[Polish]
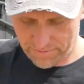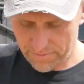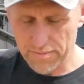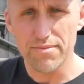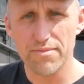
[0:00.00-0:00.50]

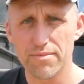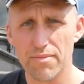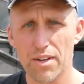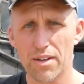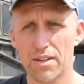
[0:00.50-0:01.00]
trasa
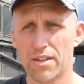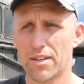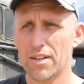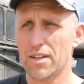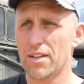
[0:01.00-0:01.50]
starem przez
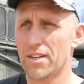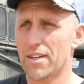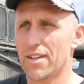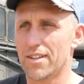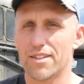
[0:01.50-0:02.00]
całą
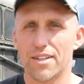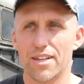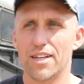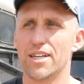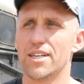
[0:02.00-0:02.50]
Polskę?
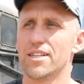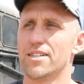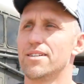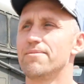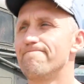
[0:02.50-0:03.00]
E,
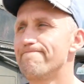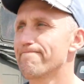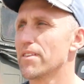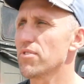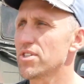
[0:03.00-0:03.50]

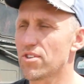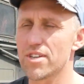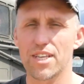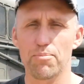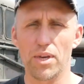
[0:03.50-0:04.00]
no właśnie to
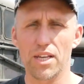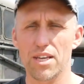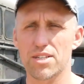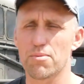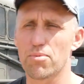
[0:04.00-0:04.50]
jest
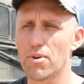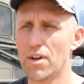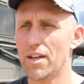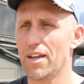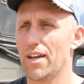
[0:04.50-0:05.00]
najpiękniejsze, bo
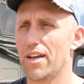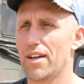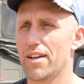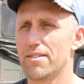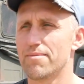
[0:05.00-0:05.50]

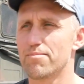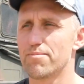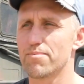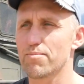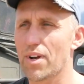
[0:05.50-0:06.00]
e,
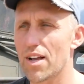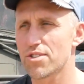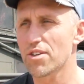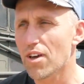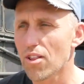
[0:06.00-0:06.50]

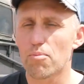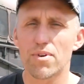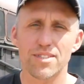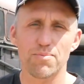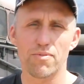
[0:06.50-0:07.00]
każdy
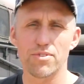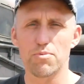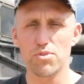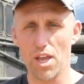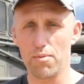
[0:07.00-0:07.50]
kilometr sprawia
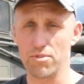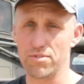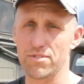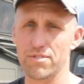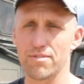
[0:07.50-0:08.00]
Ci
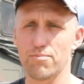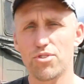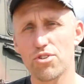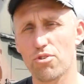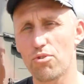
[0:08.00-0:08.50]
przyjemność
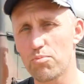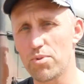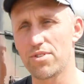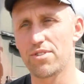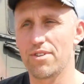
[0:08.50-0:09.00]
musisz to
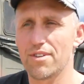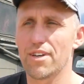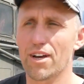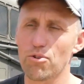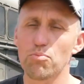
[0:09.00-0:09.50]
lubić.
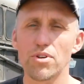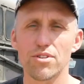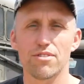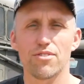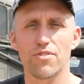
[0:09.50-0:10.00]
Jak
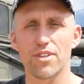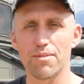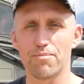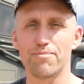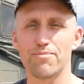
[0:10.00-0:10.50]
lubisz to, to
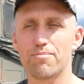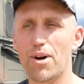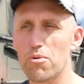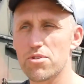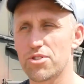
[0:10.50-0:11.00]
wtedy
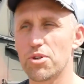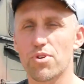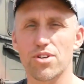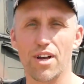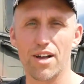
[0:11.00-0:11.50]
mało rzeczy ci
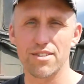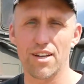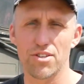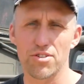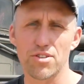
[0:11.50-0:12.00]

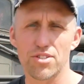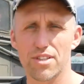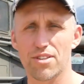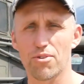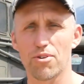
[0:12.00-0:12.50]
przeszkadza, cieszysz
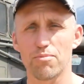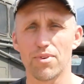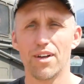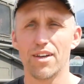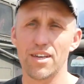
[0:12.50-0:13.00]
się drogą
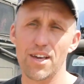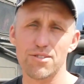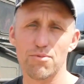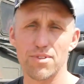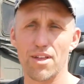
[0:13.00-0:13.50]
i
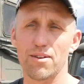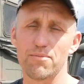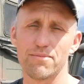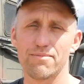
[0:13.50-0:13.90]
jazdą starym